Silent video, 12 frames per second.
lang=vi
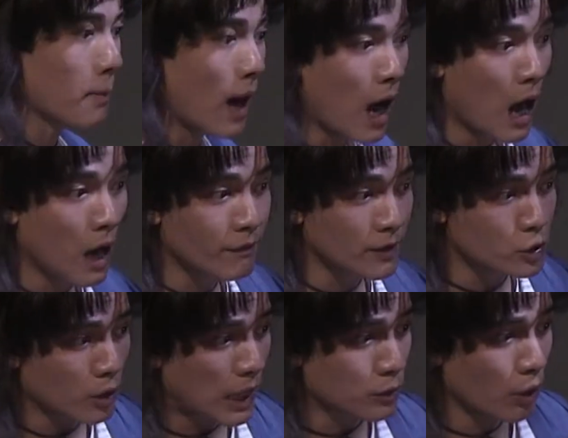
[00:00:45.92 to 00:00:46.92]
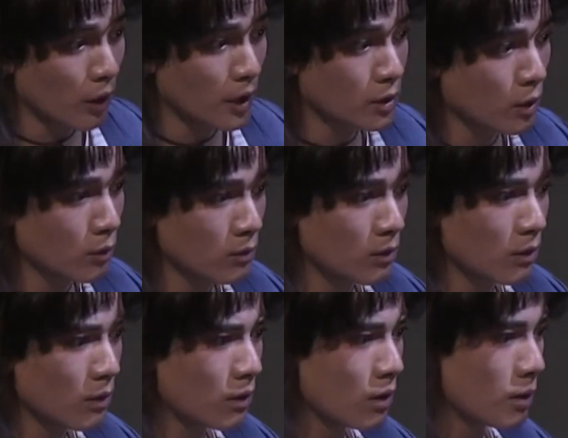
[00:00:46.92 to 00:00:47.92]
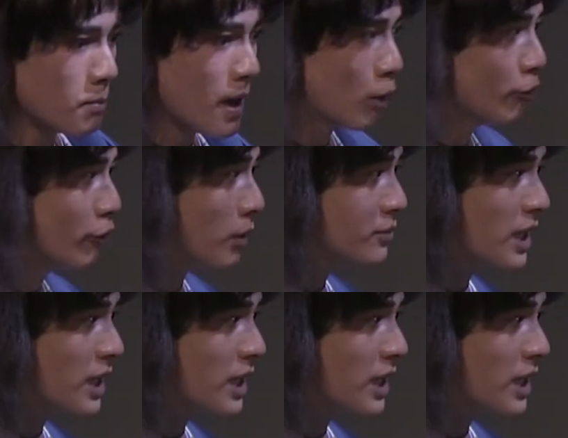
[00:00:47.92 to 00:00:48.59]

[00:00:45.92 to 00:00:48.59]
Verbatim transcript: Có thật không đó Nằm ngủ mà cũng có thể luyện công được hả